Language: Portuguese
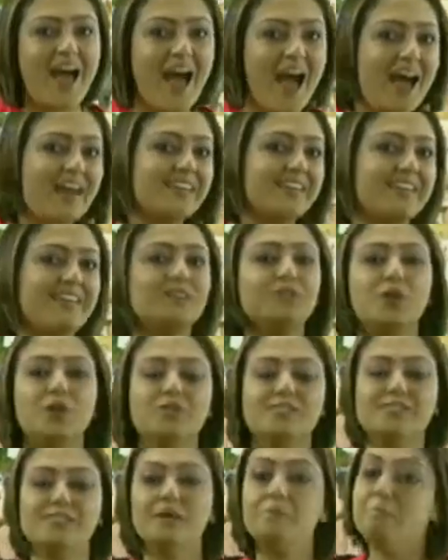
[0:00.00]
aqui
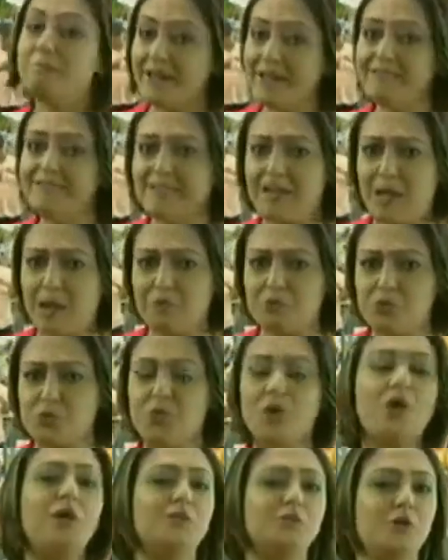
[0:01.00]
nós também
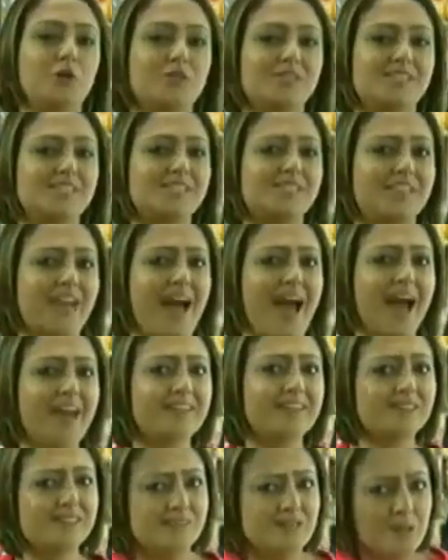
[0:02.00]
temos nossas
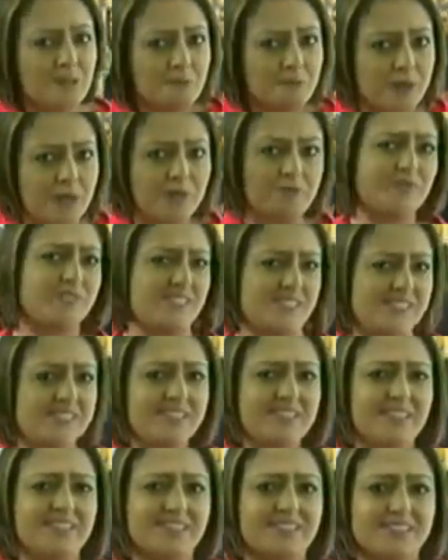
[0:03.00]
carnes meio
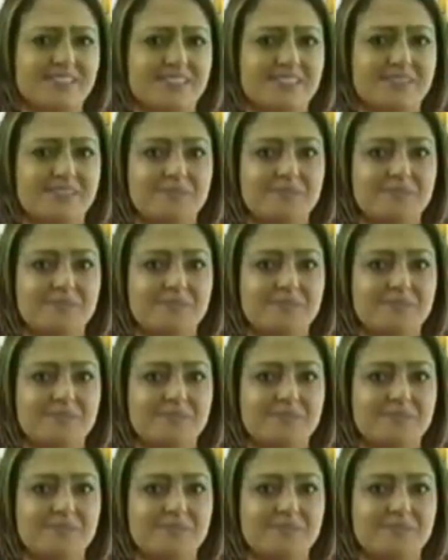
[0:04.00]
esquisitas.